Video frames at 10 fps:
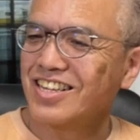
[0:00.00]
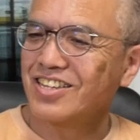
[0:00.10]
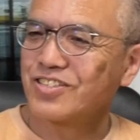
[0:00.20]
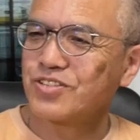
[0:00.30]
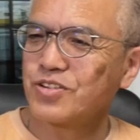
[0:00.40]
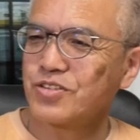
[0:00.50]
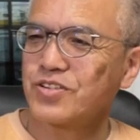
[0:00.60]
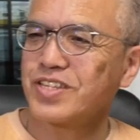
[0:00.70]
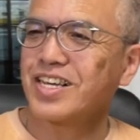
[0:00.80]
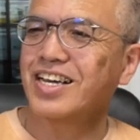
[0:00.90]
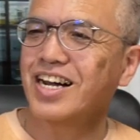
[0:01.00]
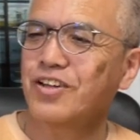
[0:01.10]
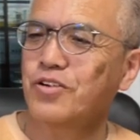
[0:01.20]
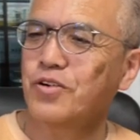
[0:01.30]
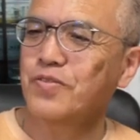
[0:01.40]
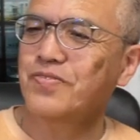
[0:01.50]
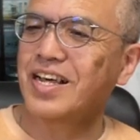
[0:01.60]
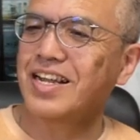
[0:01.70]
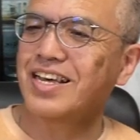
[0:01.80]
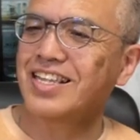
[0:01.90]
そろそろね
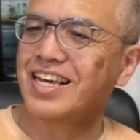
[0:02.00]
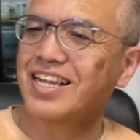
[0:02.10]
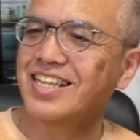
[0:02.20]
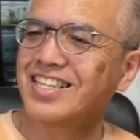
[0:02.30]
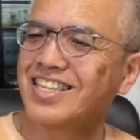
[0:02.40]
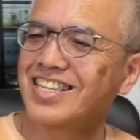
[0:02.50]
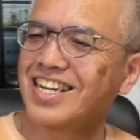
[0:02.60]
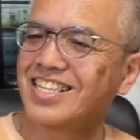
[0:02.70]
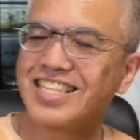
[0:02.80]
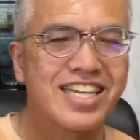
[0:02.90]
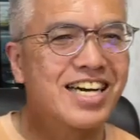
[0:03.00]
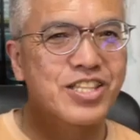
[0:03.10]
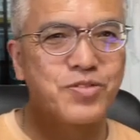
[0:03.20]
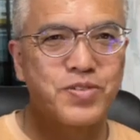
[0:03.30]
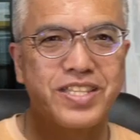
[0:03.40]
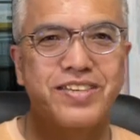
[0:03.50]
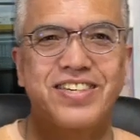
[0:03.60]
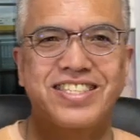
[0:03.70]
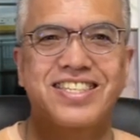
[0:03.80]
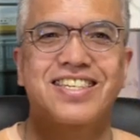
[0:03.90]
なりたいなと思ってい
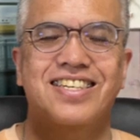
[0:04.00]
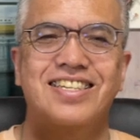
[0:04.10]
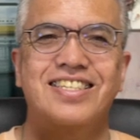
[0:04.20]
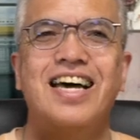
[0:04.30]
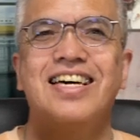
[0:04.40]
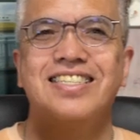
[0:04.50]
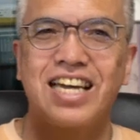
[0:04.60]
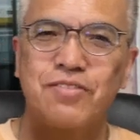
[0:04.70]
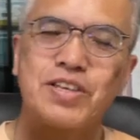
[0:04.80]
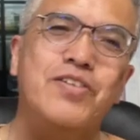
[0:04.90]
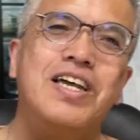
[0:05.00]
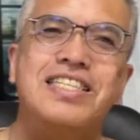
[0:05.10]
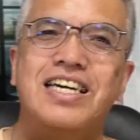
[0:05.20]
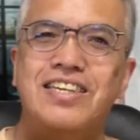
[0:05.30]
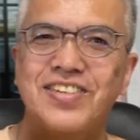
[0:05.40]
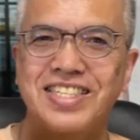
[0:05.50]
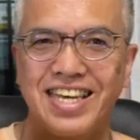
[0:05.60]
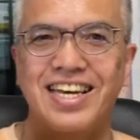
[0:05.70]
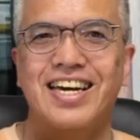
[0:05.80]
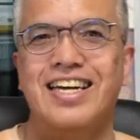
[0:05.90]
ます。最後までご覧いただきまし
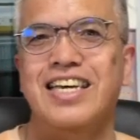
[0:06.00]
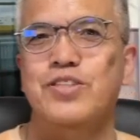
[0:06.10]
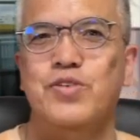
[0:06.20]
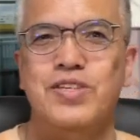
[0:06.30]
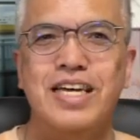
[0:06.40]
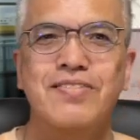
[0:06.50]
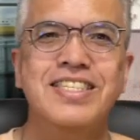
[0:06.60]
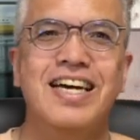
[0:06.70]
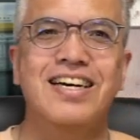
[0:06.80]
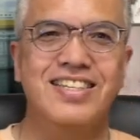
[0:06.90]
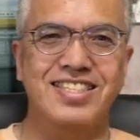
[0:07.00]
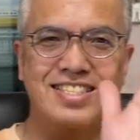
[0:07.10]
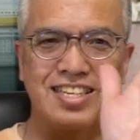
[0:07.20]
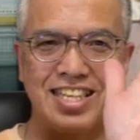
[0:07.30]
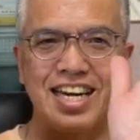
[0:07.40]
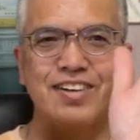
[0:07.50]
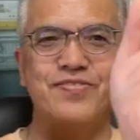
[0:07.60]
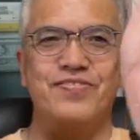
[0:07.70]
てありがとうございました。さよなら。